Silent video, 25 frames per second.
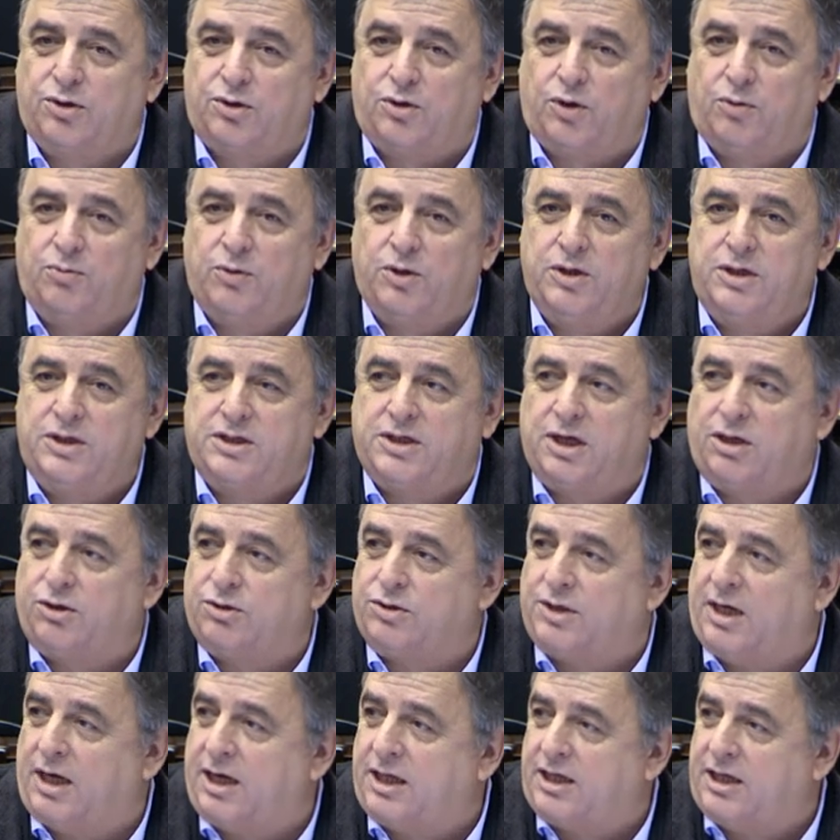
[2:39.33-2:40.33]
como dicen
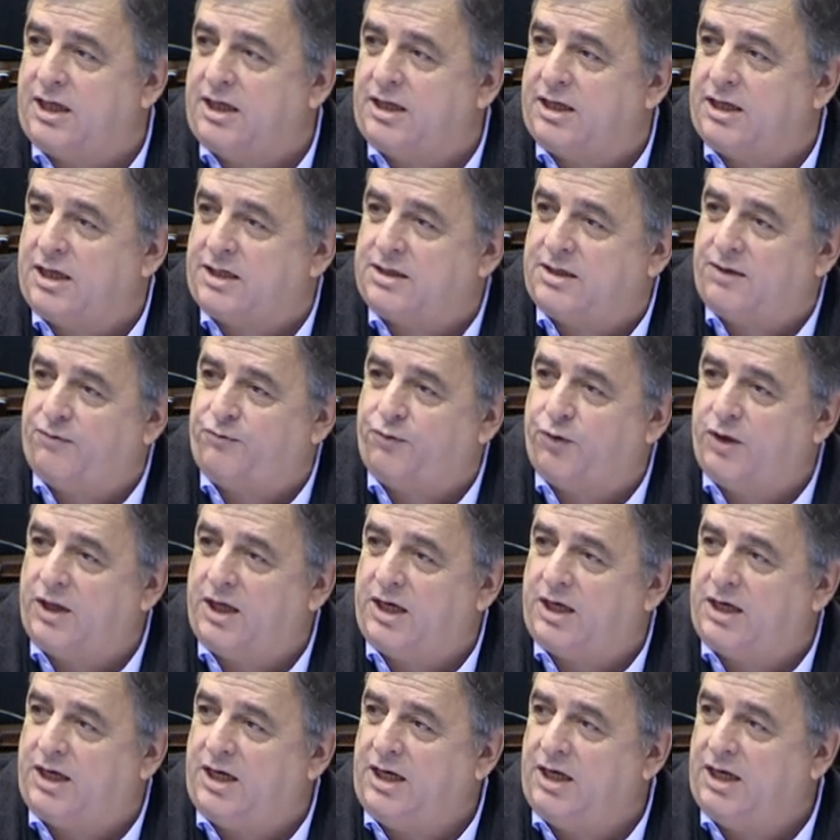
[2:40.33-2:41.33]
los artistas, se fue de
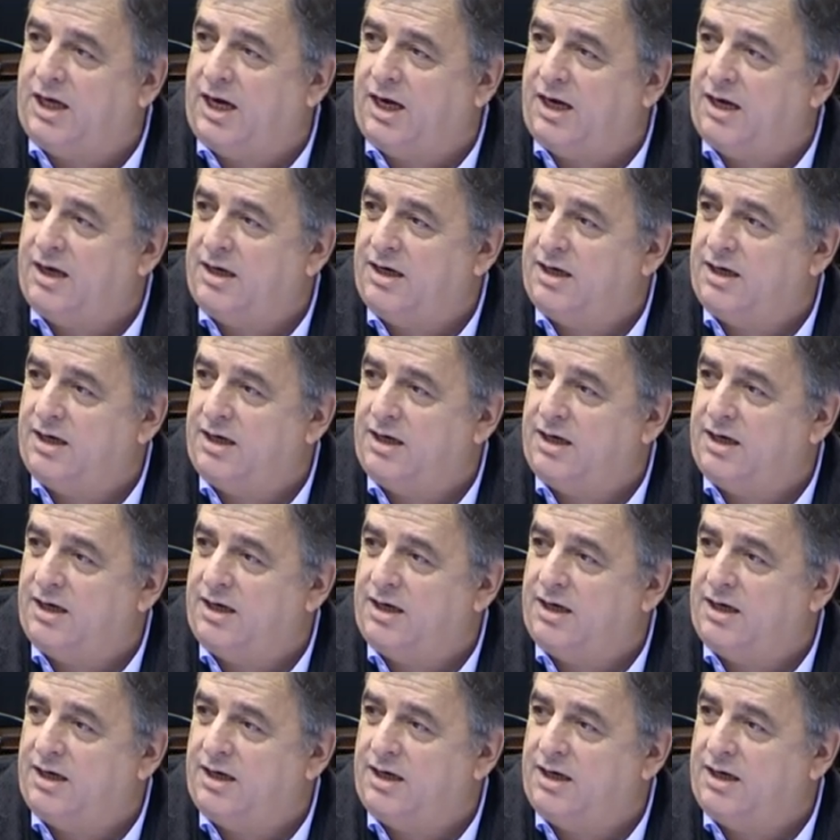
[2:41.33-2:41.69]
gira